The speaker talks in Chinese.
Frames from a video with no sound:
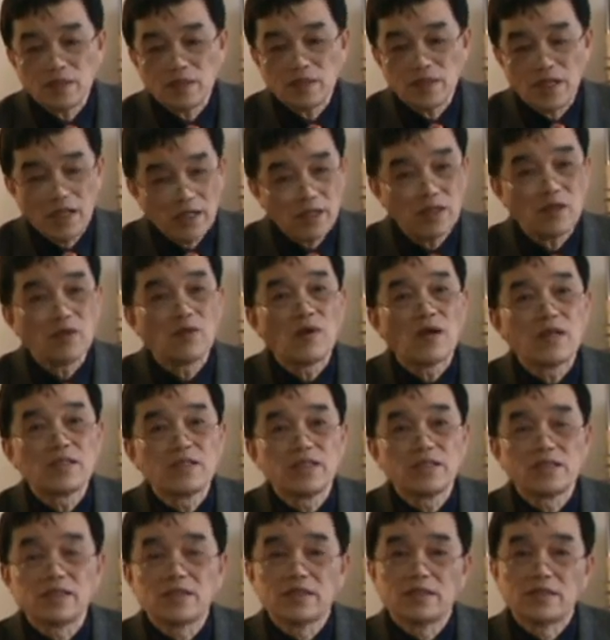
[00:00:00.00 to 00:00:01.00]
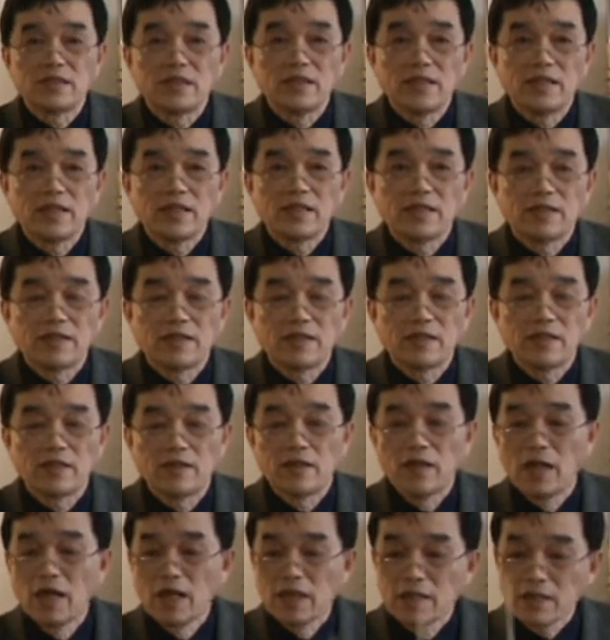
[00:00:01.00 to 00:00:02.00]
耶和华性质是一样的，
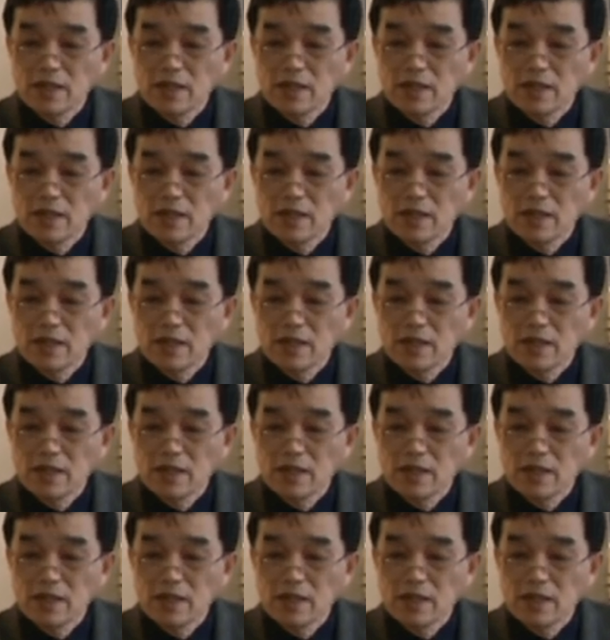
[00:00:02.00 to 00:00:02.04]
但